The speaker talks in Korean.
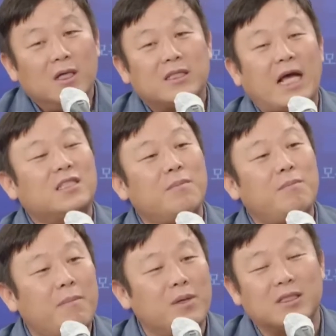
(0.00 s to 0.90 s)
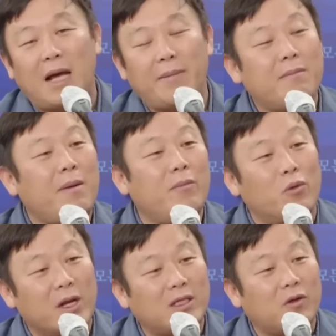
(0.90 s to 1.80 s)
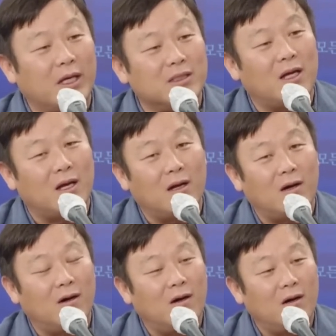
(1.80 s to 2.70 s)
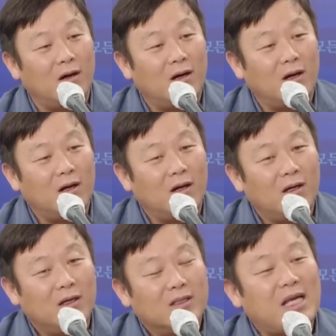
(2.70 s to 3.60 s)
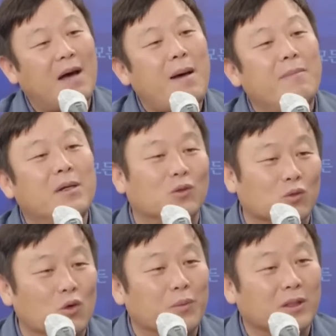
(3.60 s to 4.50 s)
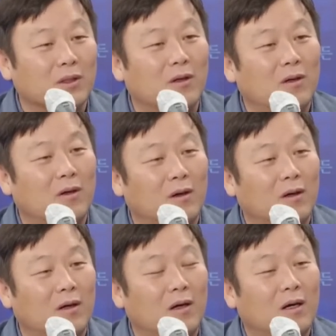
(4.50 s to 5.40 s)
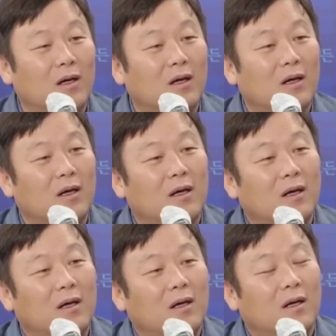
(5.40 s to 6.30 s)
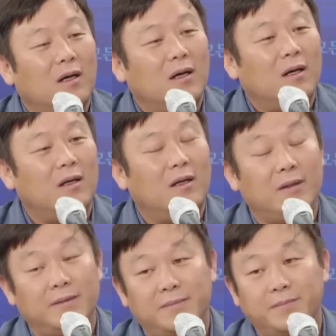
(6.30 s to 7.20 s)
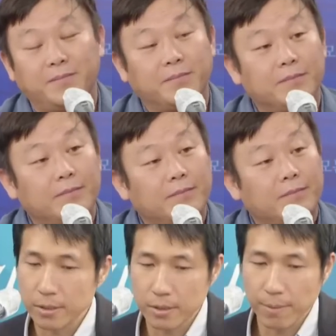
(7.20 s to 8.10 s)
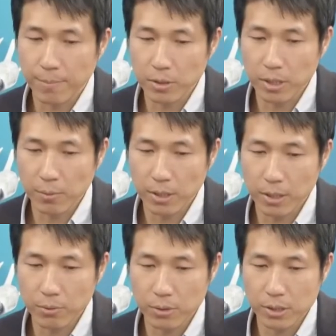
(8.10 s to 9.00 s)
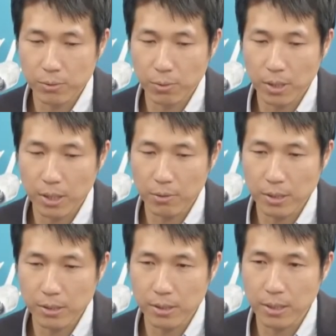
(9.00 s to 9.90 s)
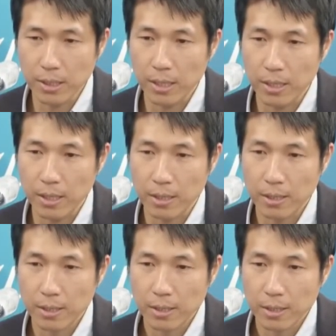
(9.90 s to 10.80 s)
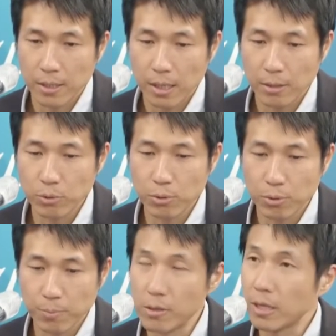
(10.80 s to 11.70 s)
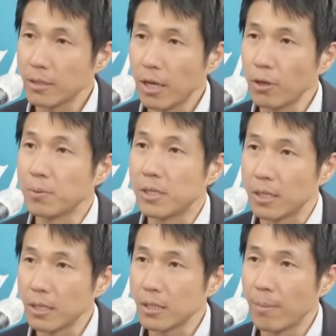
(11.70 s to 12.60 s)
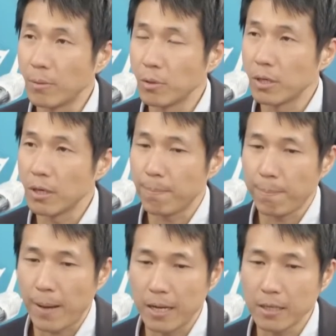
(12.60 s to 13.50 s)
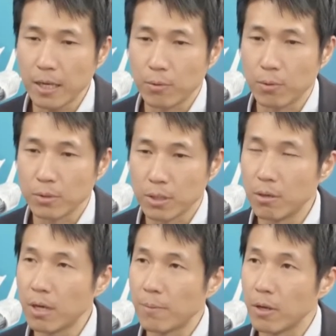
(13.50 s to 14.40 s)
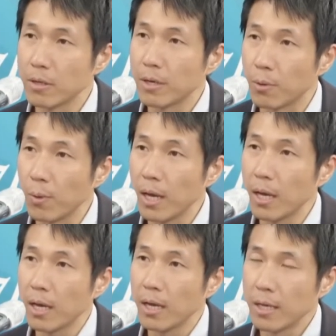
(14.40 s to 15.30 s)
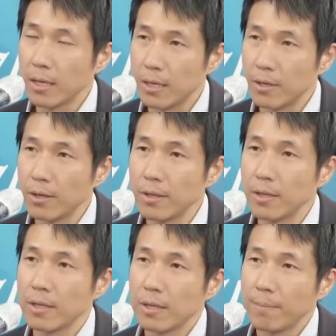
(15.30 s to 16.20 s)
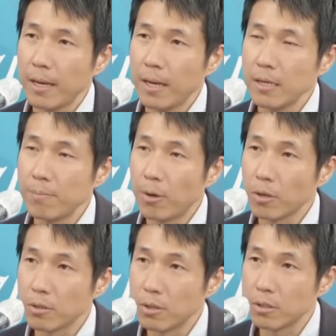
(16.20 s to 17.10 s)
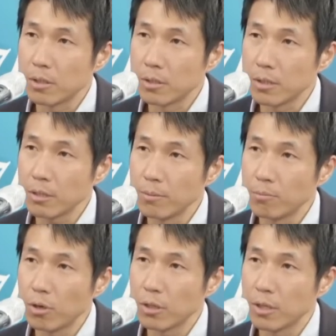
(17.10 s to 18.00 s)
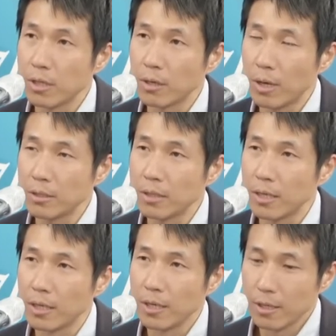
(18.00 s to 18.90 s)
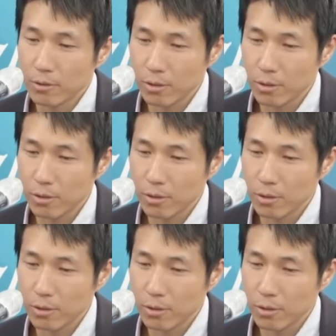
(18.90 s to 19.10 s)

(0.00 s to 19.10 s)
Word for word: 4천만 명, 400만 명 오는 행사도 아니잖아요. 4만 음. 명 정도면요. 그래요. 어쨌든 이번 잼버리 대회 계속 지속하기로 했으니까 아무쪼록 별다른 탈 없이 잘 마무리되길 바라겠고 그것과 별개로 왜 이런 파행이 벌어졌는지는 책임을 물어야 된다고 하는데 네.